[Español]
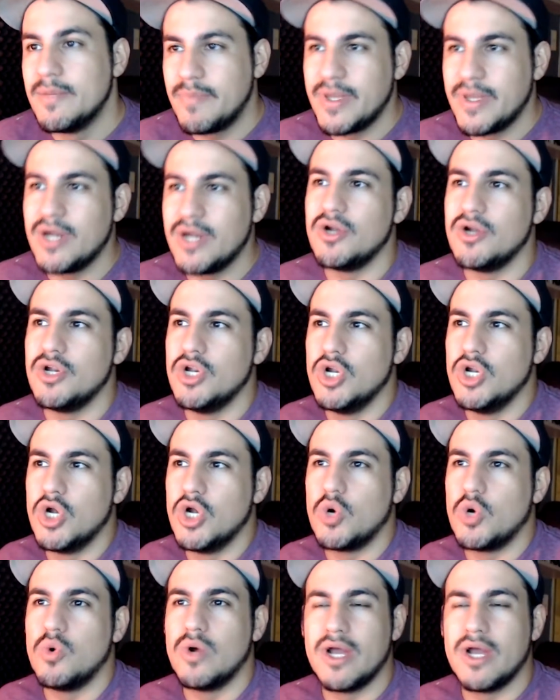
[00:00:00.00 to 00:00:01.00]
Pero
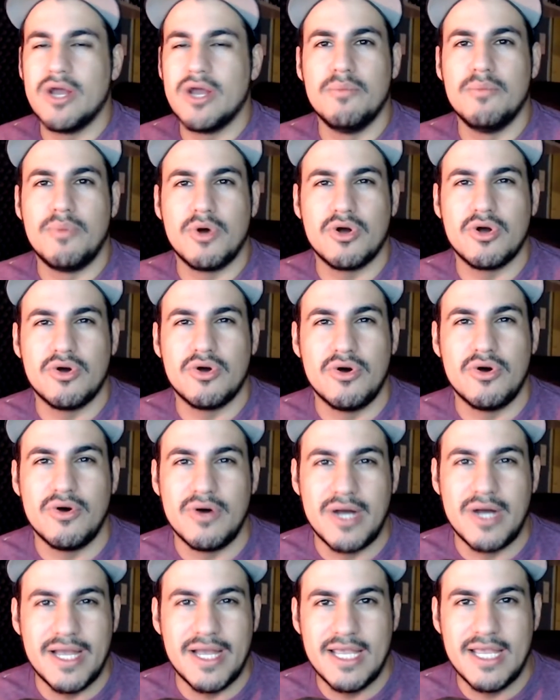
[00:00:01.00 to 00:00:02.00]
lo jugué un
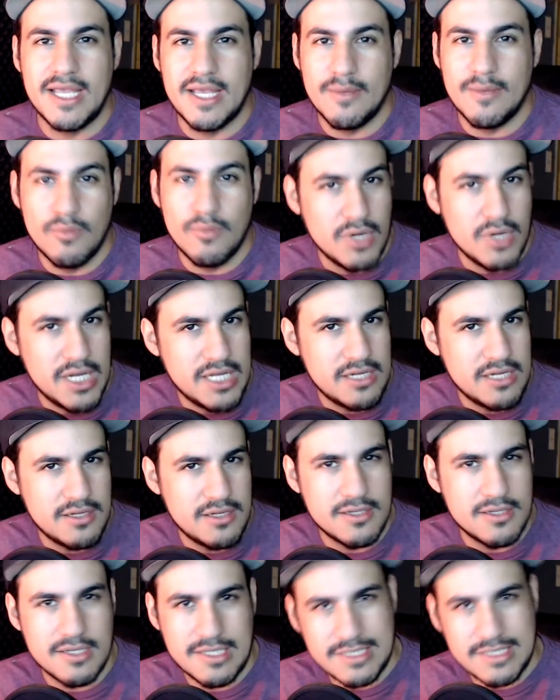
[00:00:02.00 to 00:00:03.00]
poco ahí en
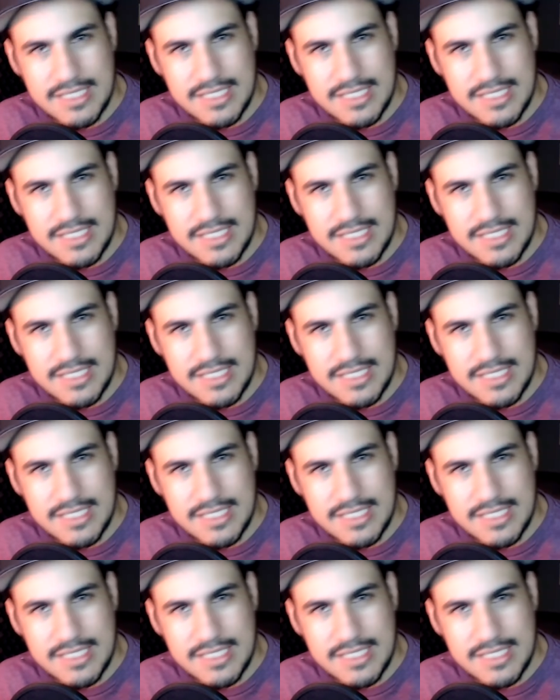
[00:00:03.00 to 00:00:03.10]
Mulin,